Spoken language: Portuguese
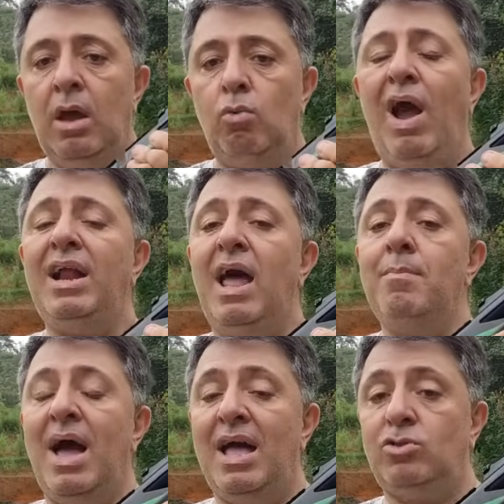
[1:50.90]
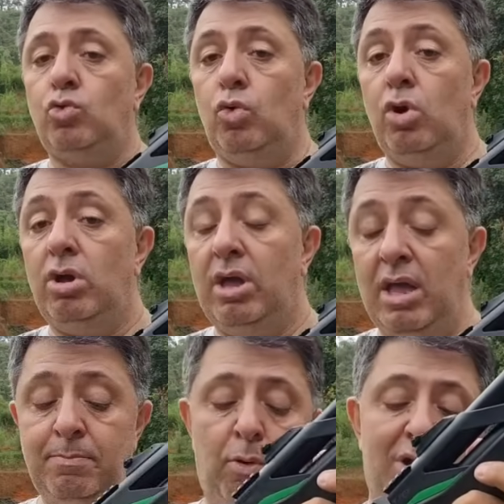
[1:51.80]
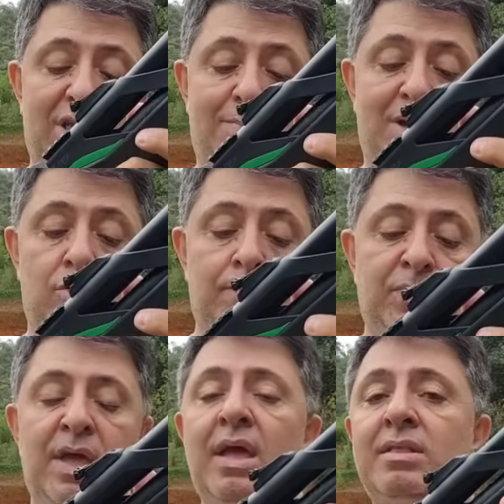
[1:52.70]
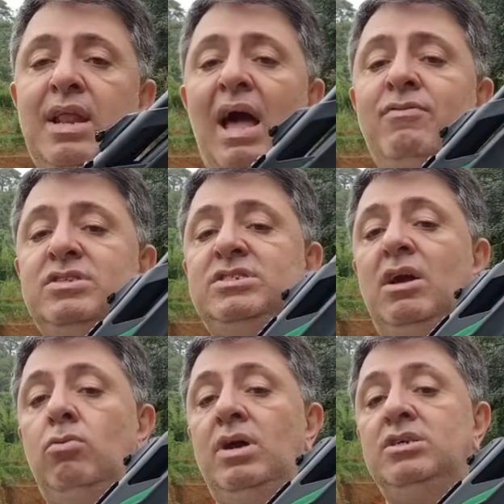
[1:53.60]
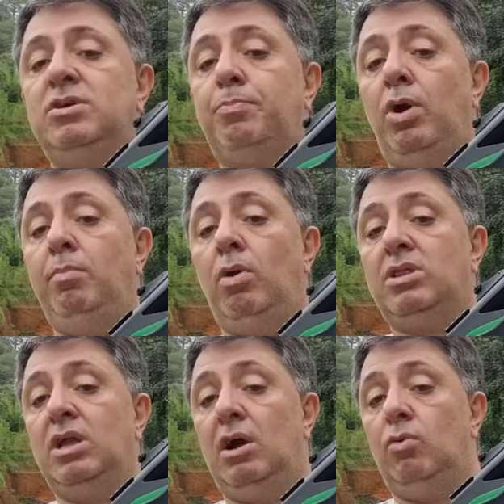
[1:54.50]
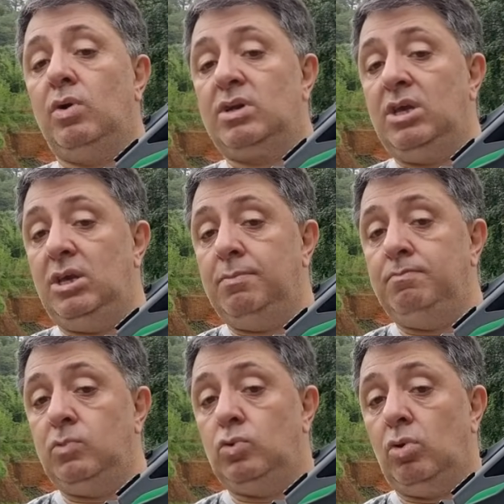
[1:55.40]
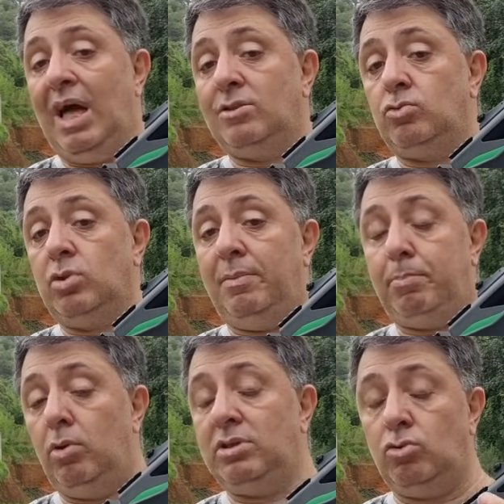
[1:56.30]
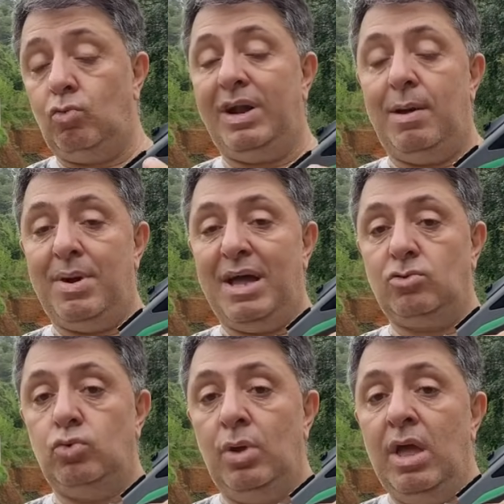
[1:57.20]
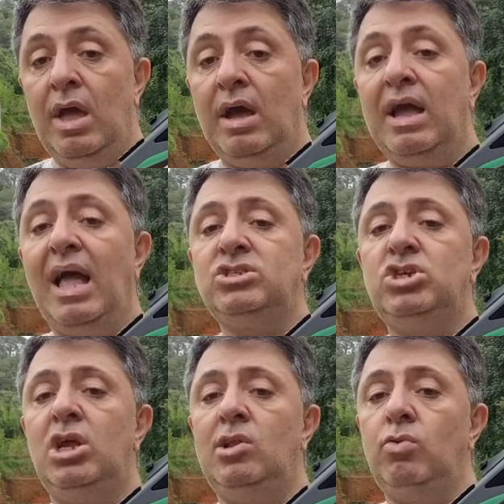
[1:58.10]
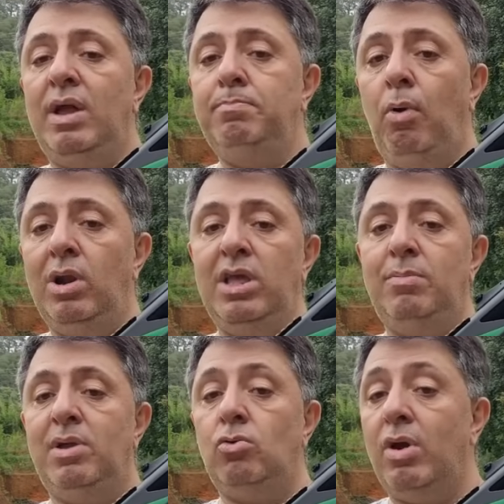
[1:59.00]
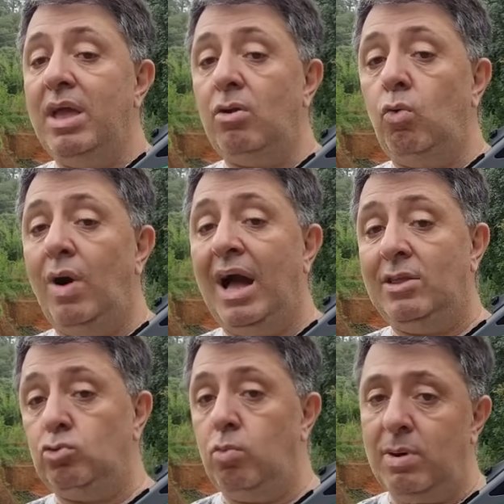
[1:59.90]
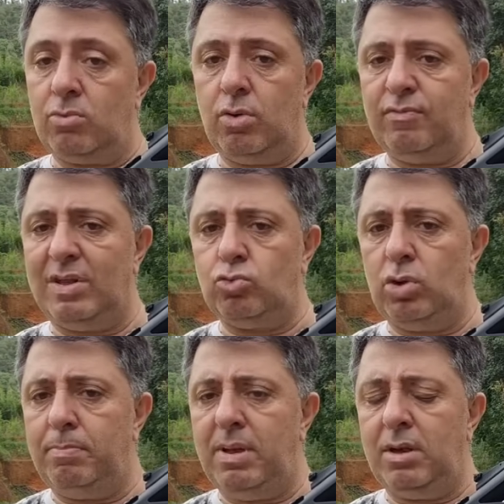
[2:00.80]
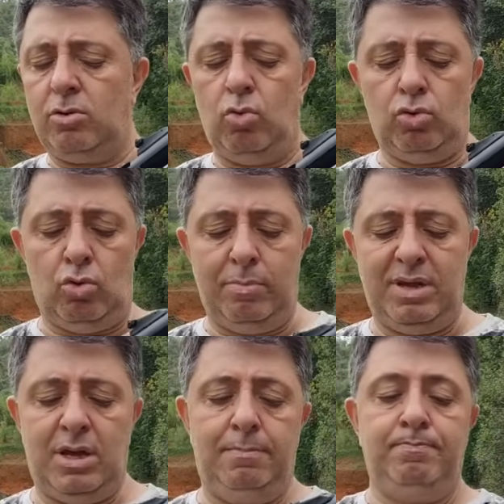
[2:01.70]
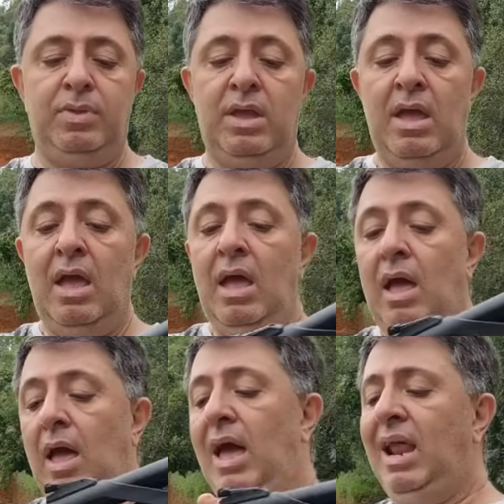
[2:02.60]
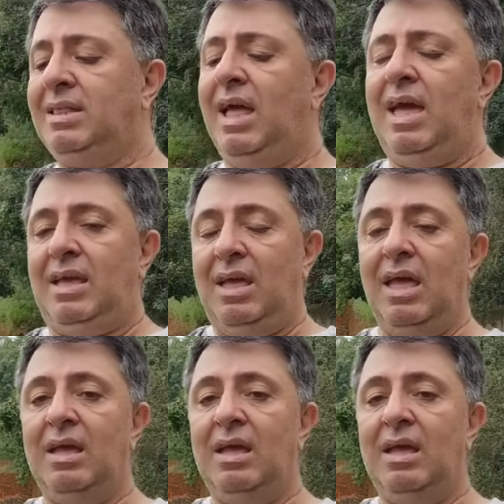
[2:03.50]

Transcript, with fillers: Guardamato em polímero, trava de segurança por botão aqui, do lado da pronta do guardamato. Gatilho em polímero recuado com uma curvatura bem ergonômica. Ela tem